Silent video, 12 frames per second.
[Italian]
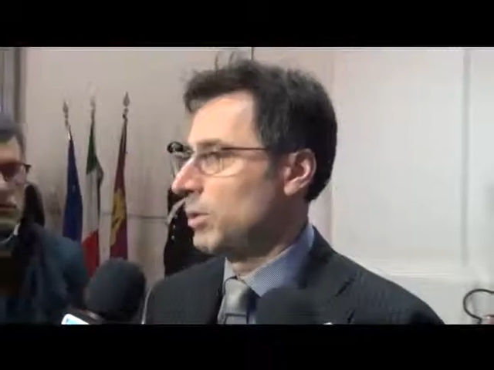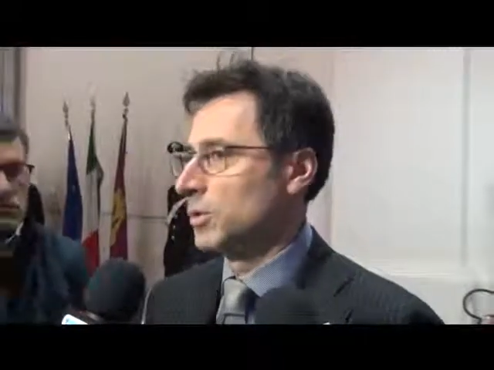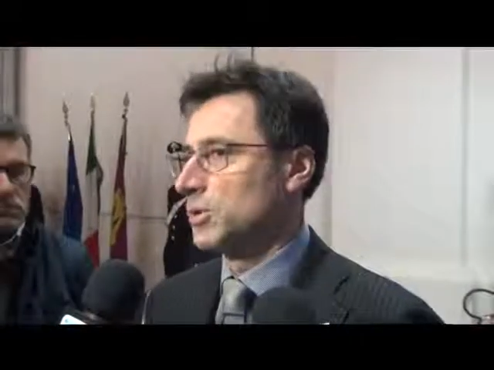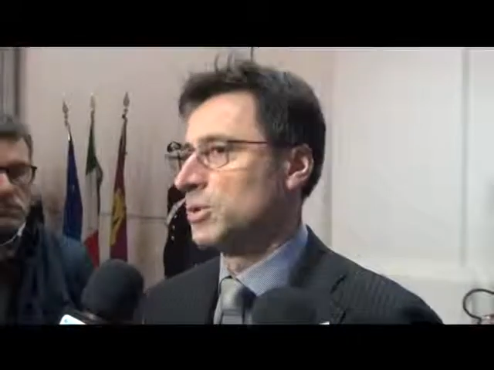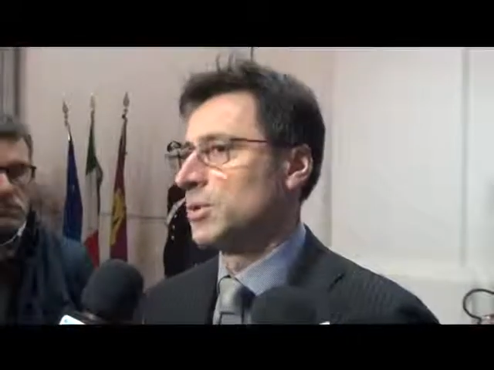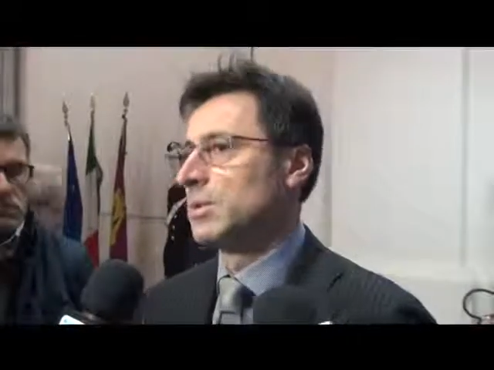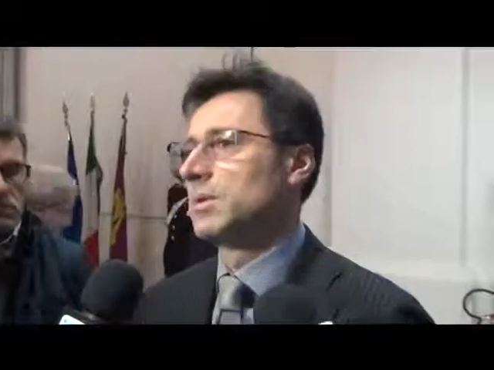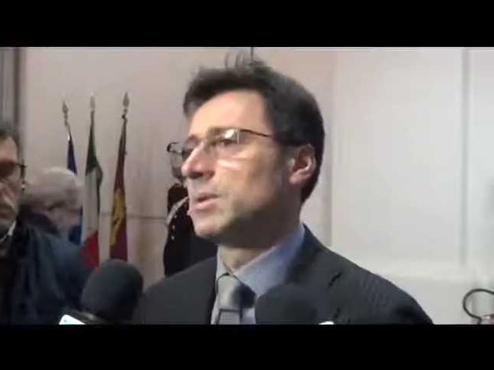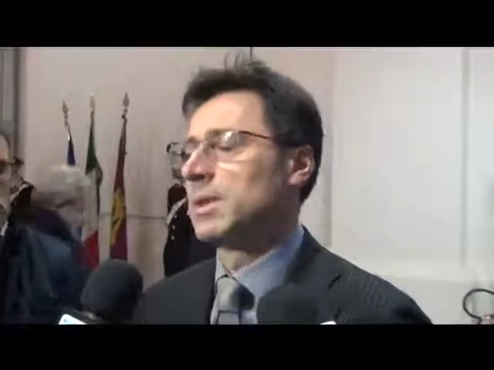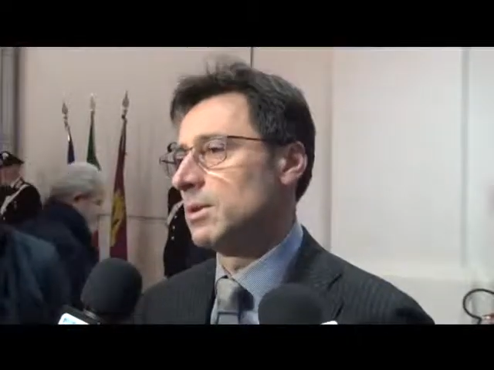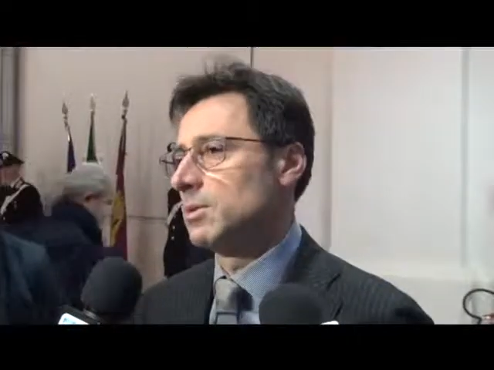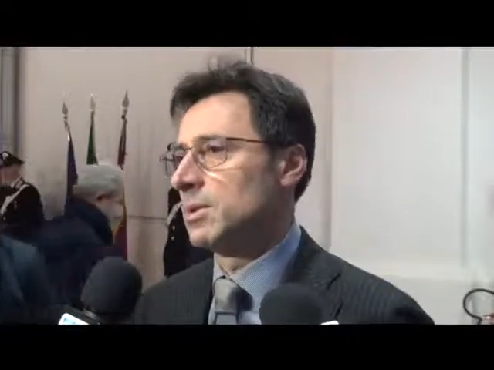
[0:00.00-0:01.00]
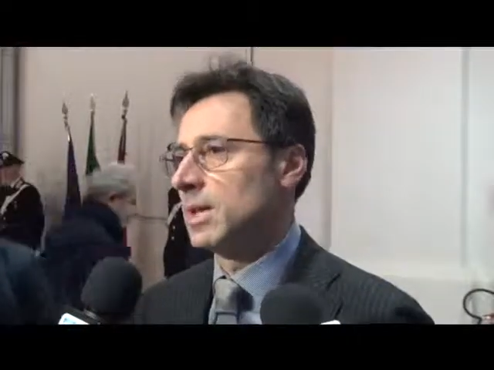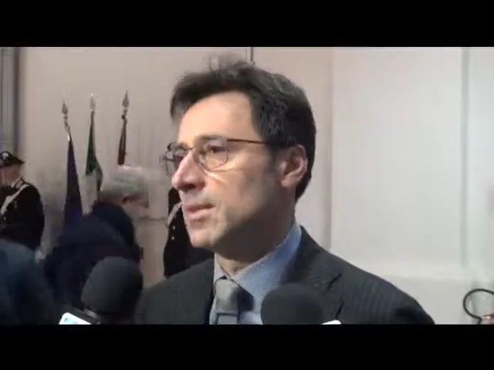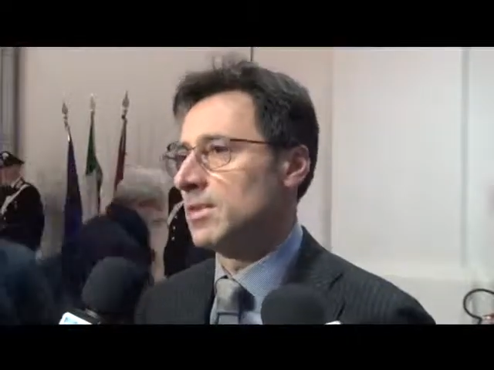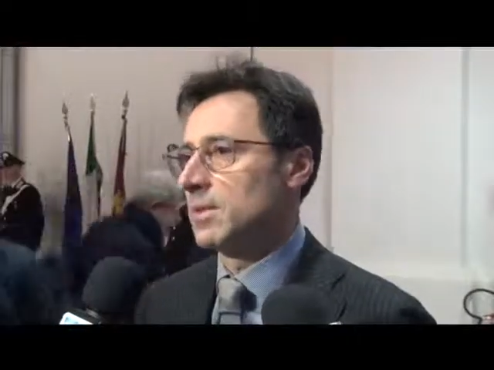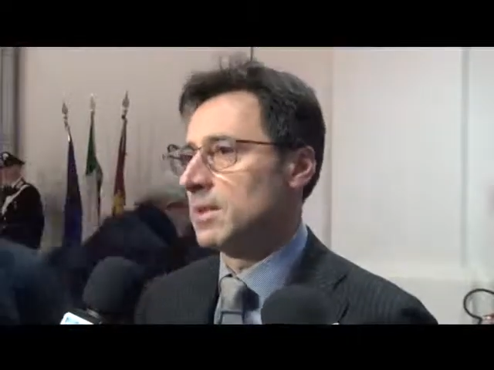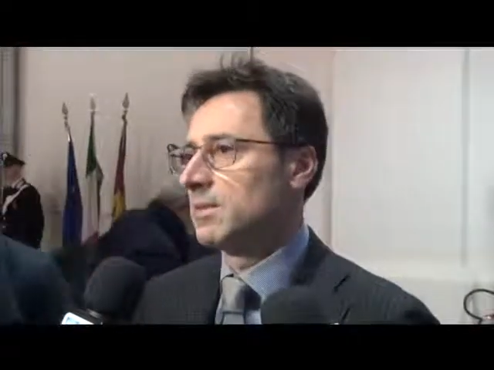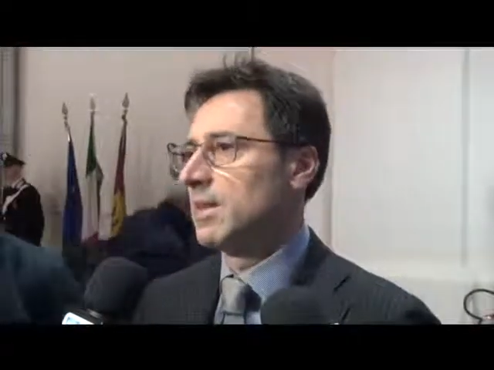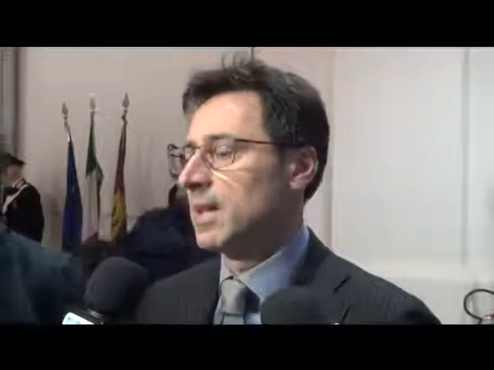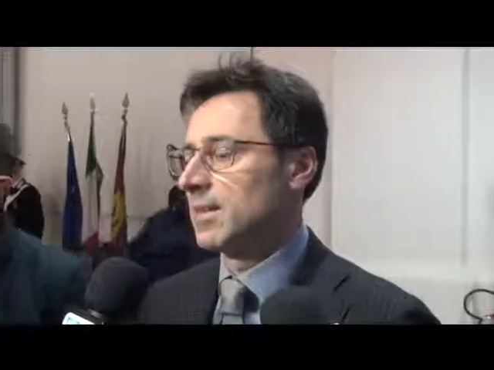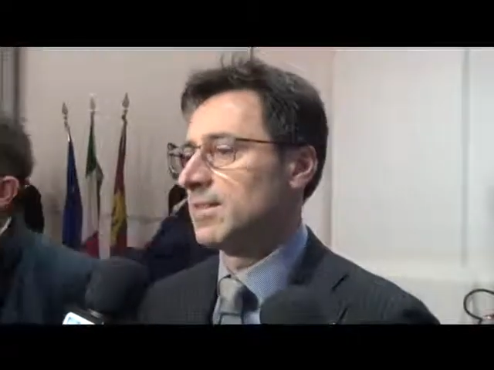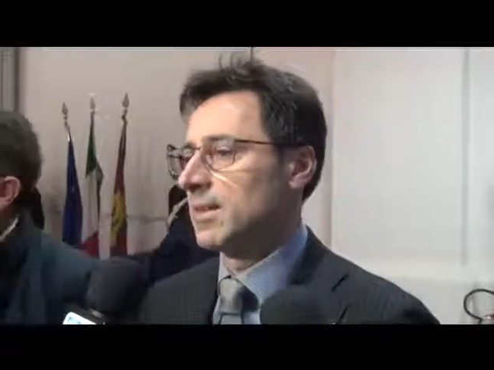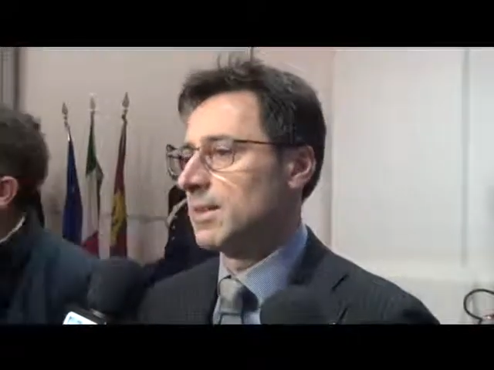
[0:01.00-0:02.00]
posto in alcune zone
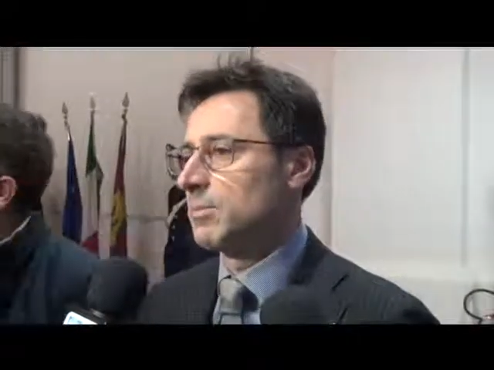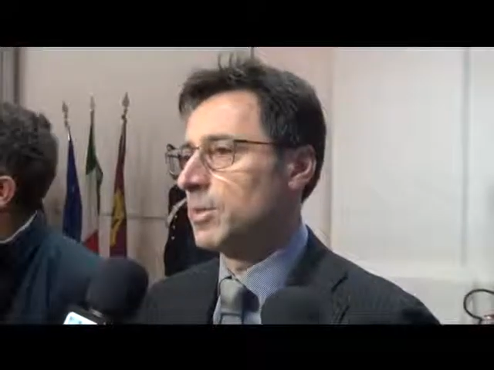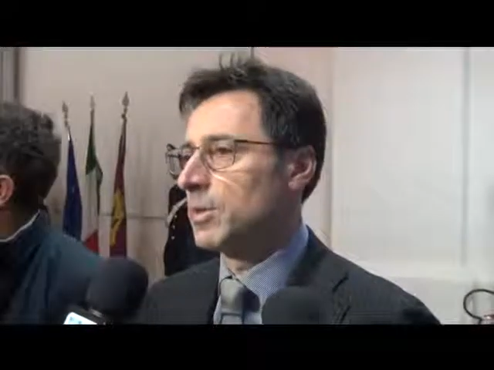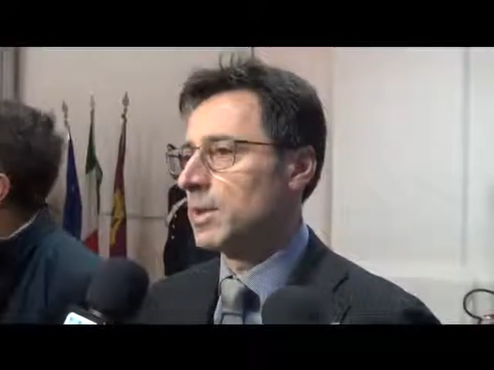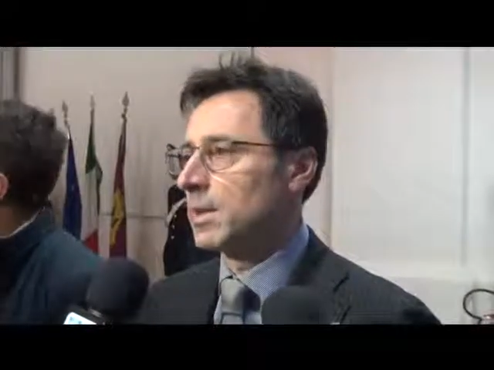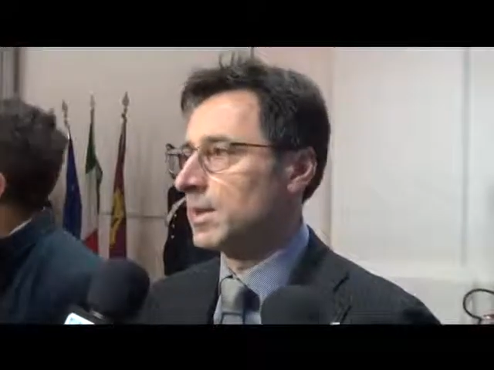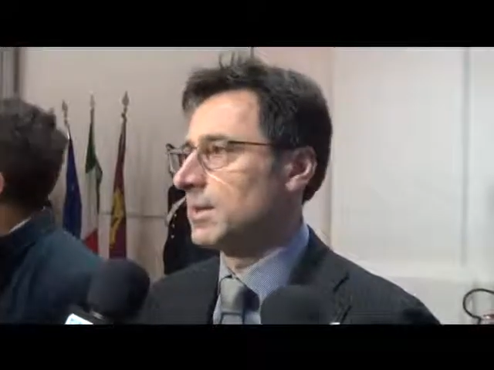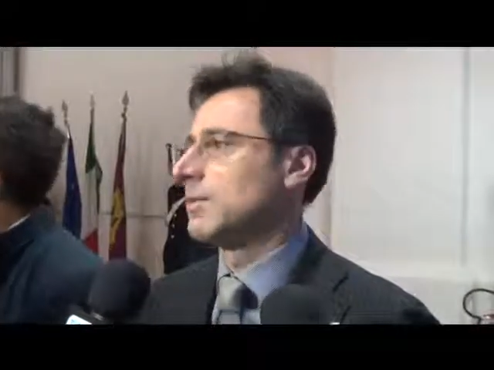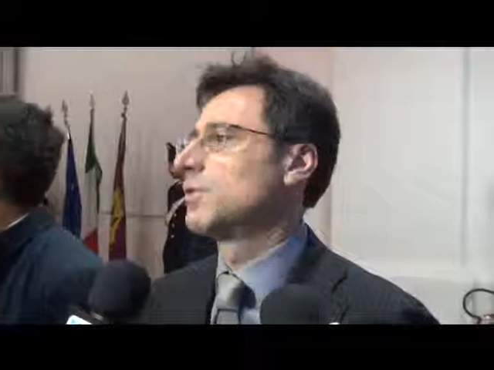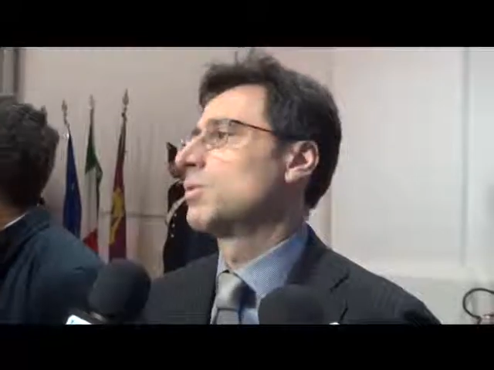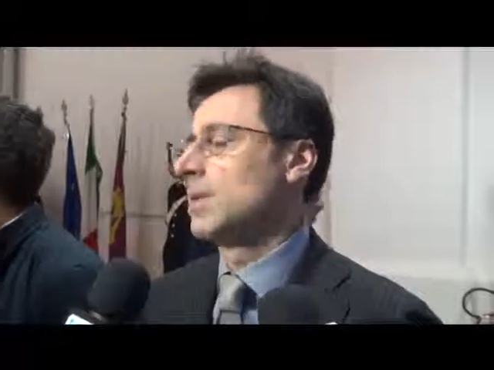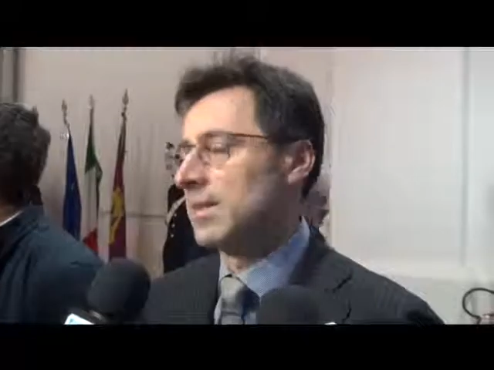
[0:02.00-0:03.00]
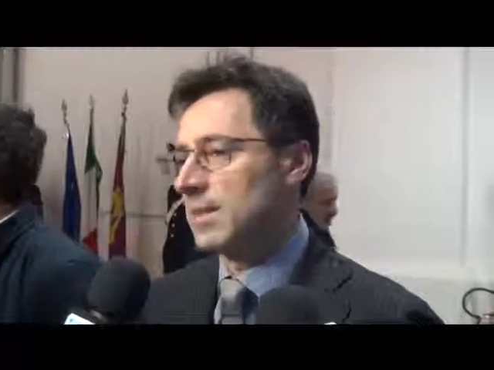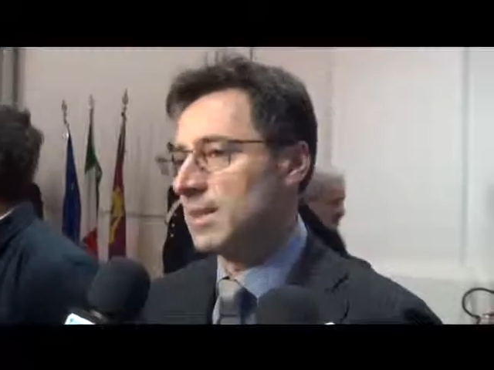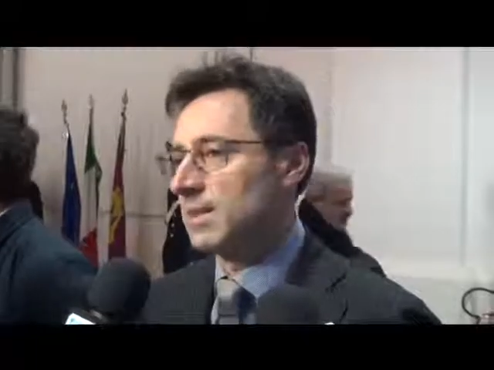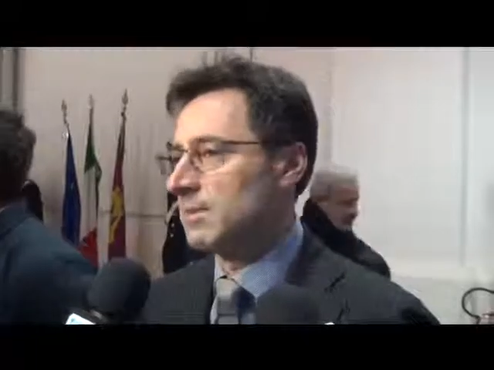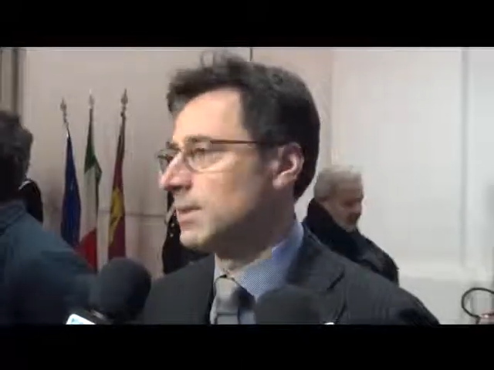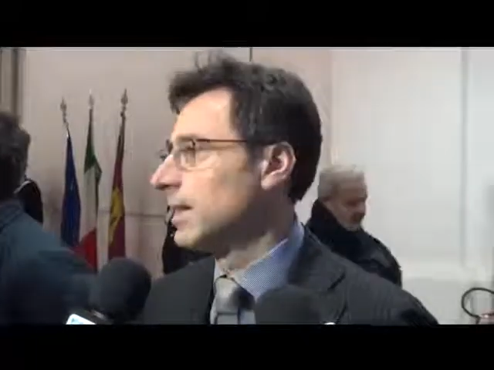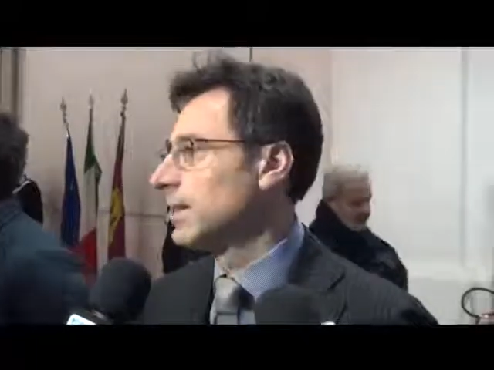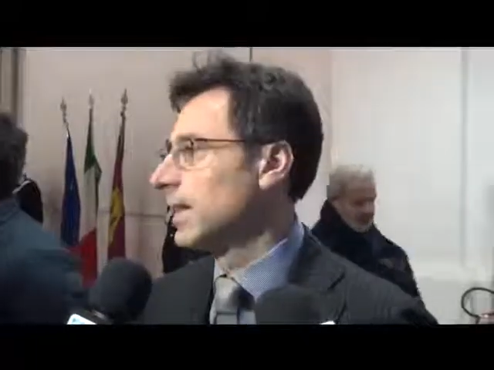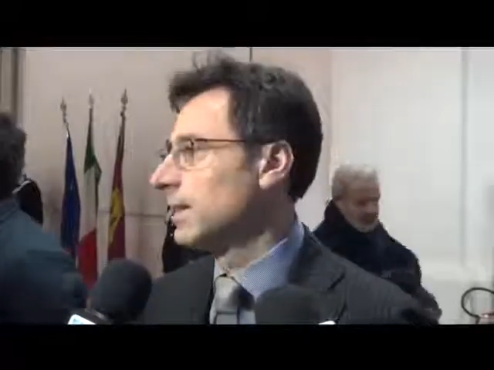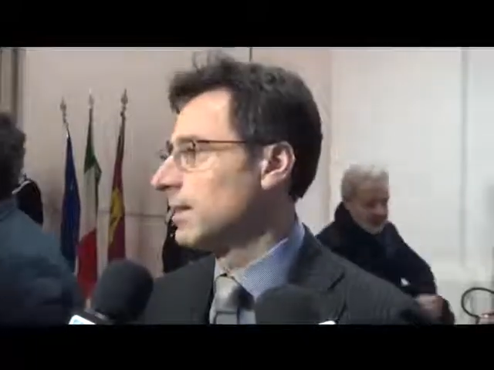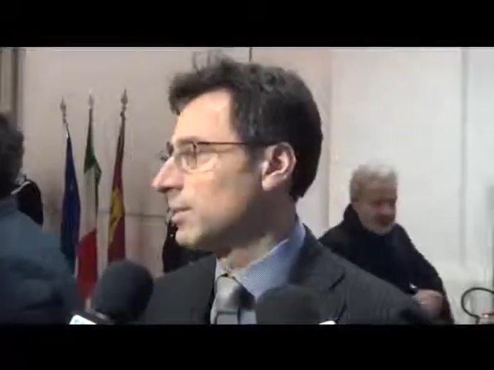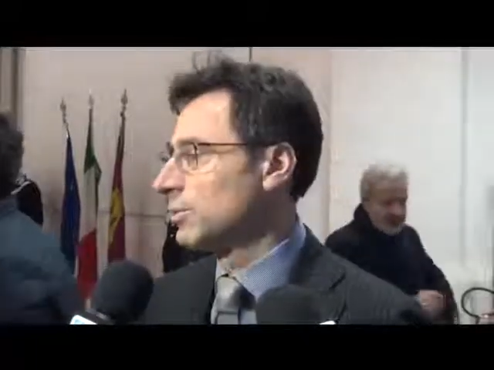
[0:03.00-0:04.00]
diverse e poi attraverso tutta una serie di attività
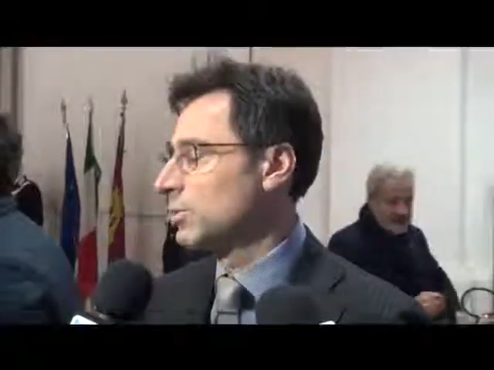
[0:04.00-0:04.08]
tecniche